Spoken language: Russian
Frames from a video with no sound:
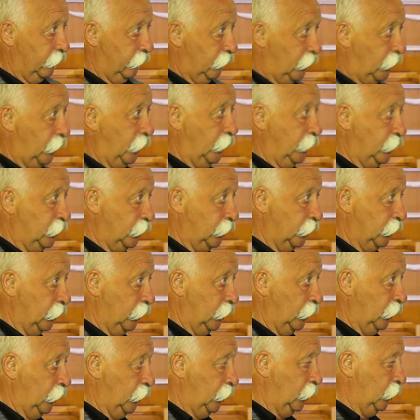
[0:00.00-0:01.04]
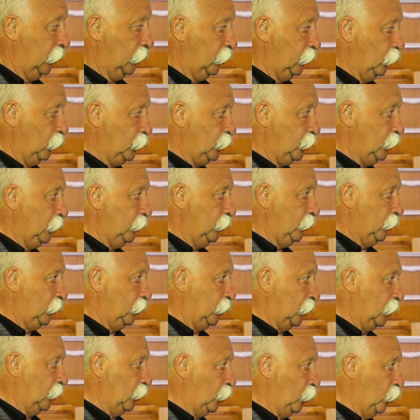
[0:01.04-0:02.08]
трещины. И надо очень
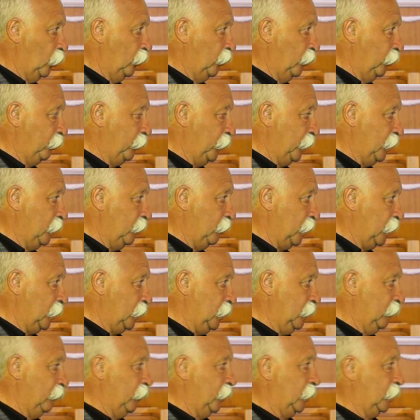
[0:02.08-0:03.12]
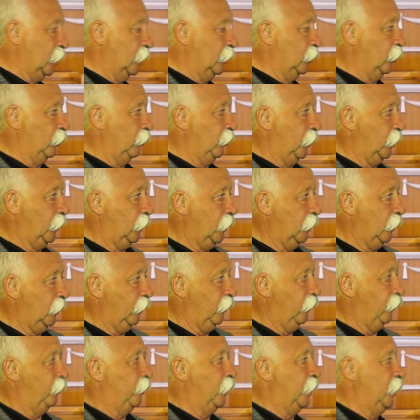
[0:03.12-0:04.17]
толково понимать и в экономике,
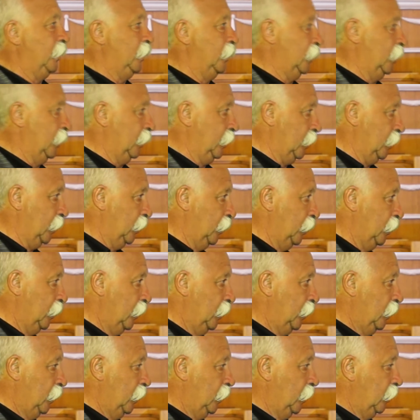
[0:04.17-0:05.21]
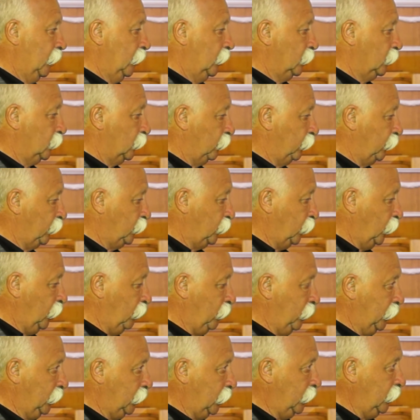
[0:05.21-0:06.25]
и в политике, чтобы все
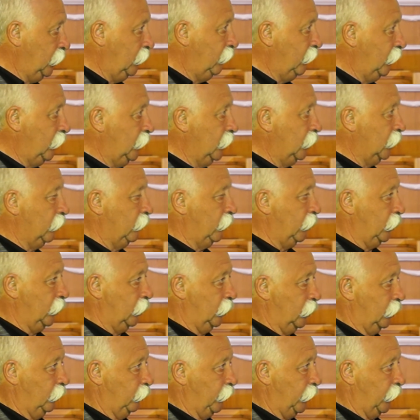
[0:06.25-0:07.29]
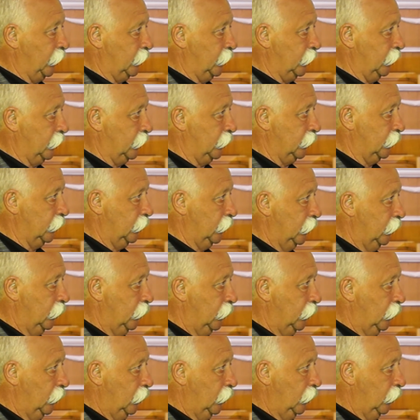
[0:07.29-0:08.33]
время это нивелировать, этот процесс.
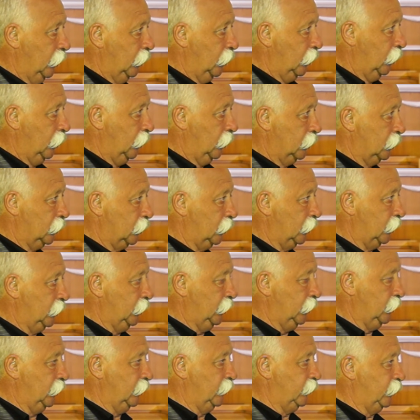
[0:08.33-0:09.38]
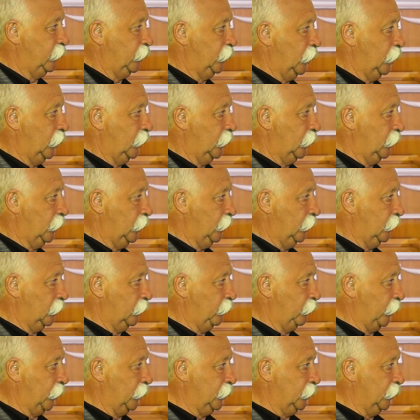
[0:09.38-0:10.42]
Согласитесь, в странах, где
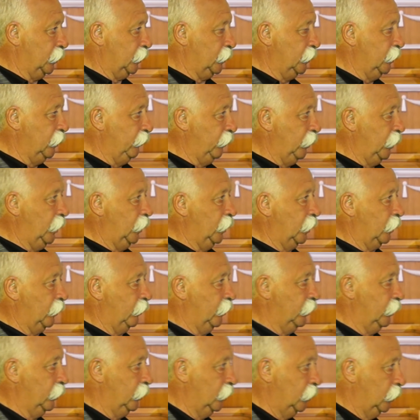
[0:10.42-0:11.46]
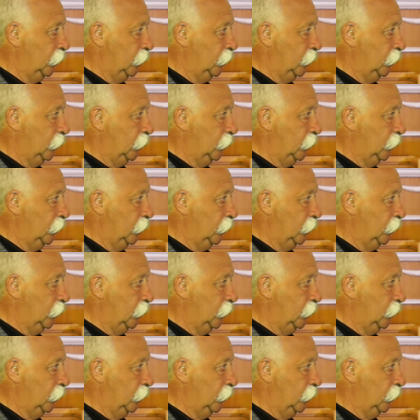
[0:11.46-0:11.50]
этот процесс нивелирован,